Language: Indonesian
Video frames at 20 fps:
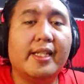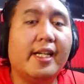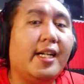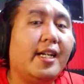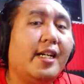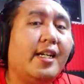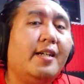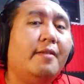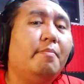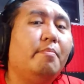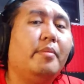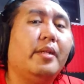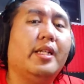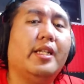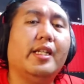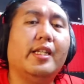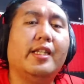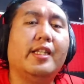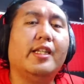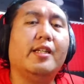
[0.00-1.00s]
saya,
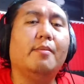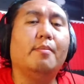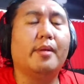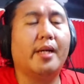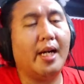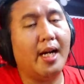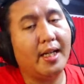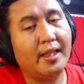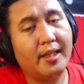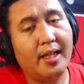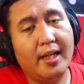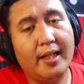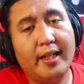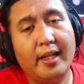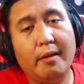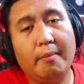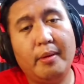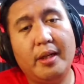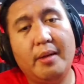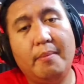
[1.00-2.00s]
BDT, berasal
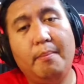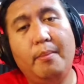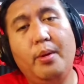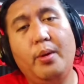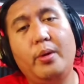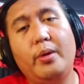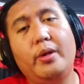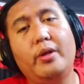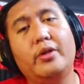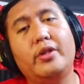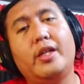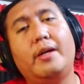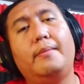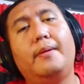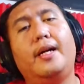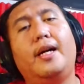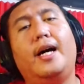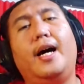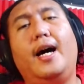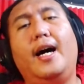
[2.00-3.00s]
daripada Borneo
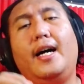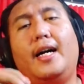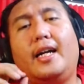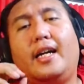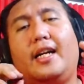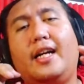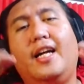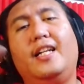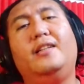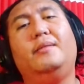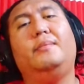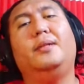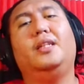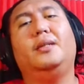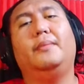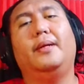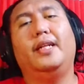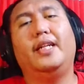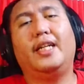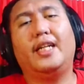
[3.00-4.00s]
Sabah, akan
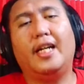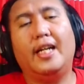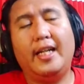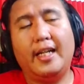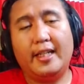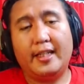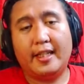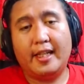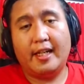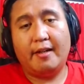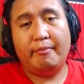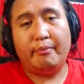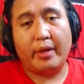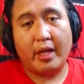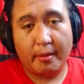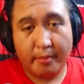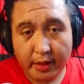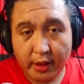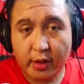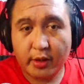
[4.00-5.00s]
menemani kalian dalam
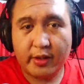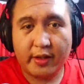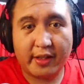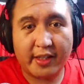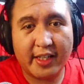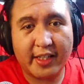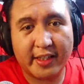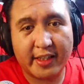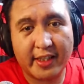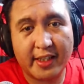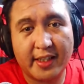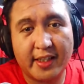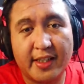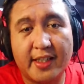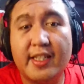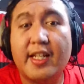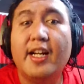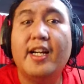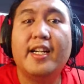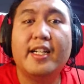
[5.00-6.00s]
episode Reactions
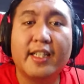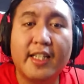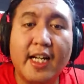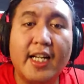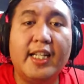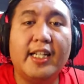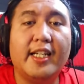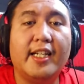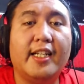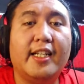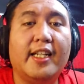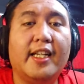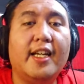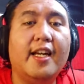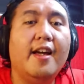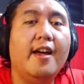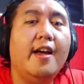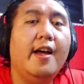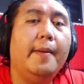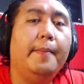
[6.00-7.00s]
kali ini.
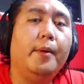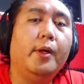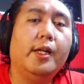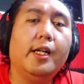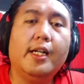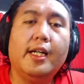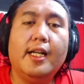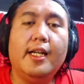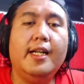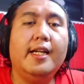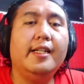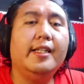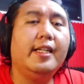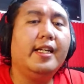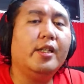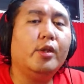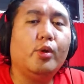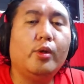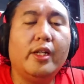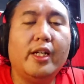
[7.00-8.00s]
Moga kalian
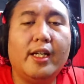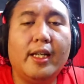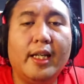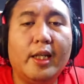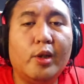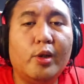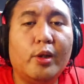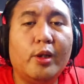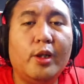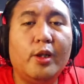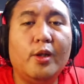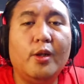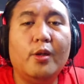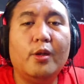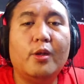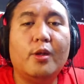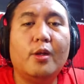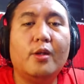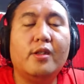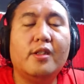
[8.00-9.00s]
yang sudah klik, sudah
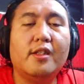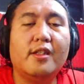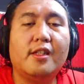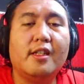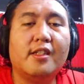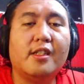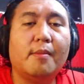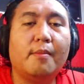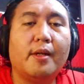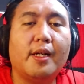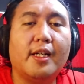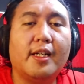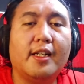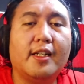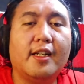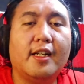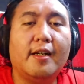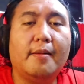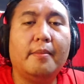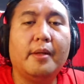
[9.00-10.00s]
nonton, sentiasa berada
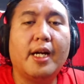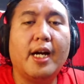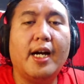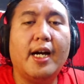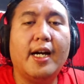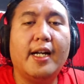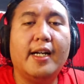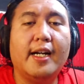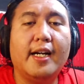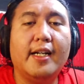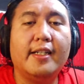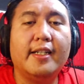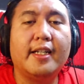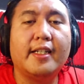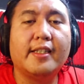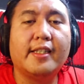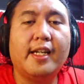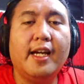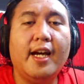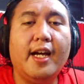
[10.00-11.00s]
dalam keadaan yang
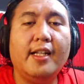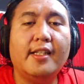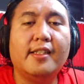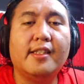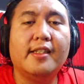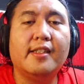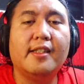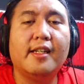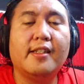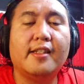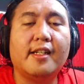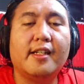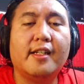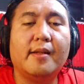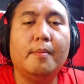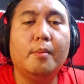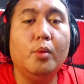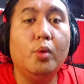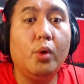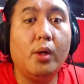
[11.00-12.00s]
sehat, sentiasa
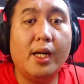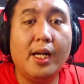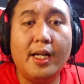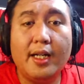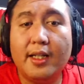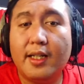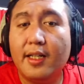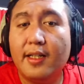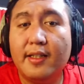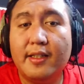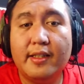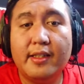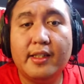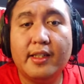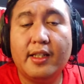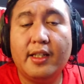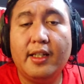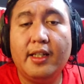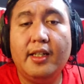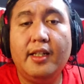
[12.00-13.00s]
dimurahkan
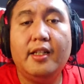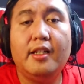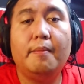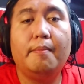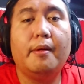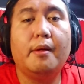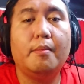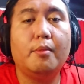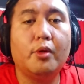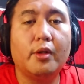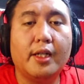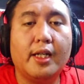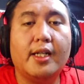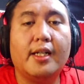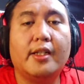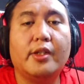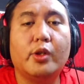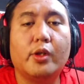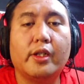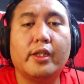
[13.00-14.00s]
rezeki,
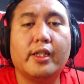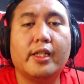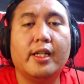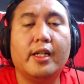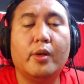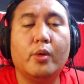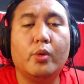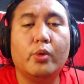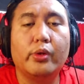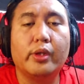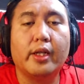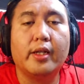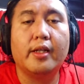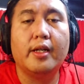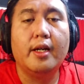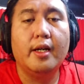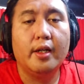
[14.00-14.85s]
dipermudahkan juga segala urusan